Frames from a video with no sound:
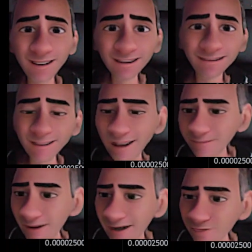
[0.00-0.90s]
jedes Mal,
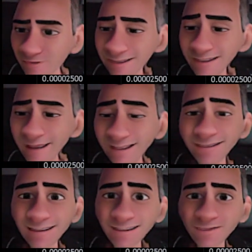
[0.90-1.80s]
also diese 6 gilt es zu
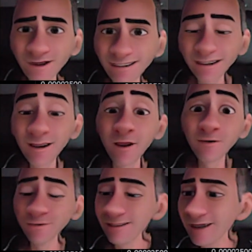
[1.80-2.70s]
halten. Von
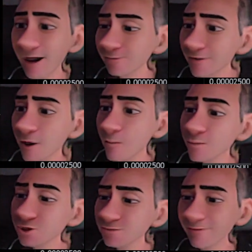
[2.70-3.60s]
hier auf müssten wir
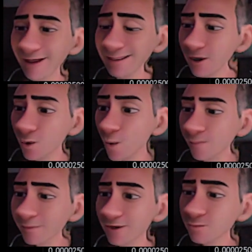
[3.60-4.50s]
weiter nach oben gehen und
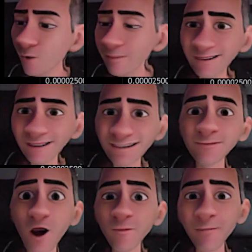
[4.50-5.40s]
momentan sind wir auch mal ein
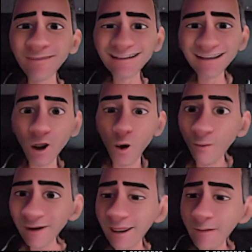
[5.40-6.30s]
bisschen nach oben
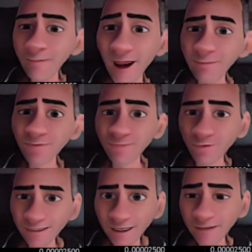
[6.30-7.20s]
gepumpt von hier.
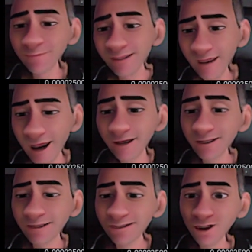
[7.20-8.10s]
Ja, das ist
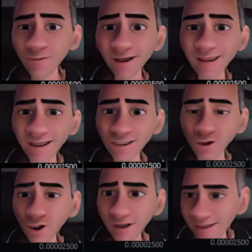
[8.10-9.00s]
schon mal gar nicht so
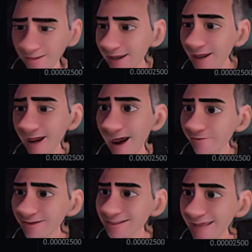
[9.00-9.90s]
schlecht.
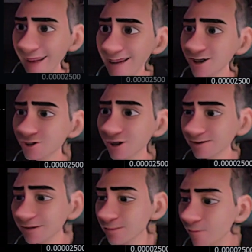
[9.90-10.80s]
RSI schaut
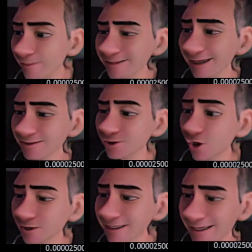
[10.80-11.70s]
momentan noch
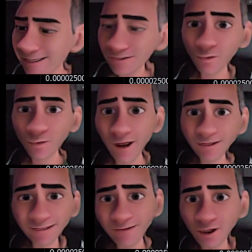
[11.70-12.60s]
nicht so gut aus, aber da
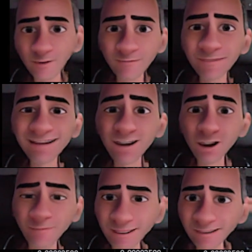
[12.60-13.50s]
kommen wir ein bisschen später
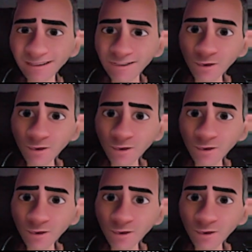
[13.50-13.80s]
dazu.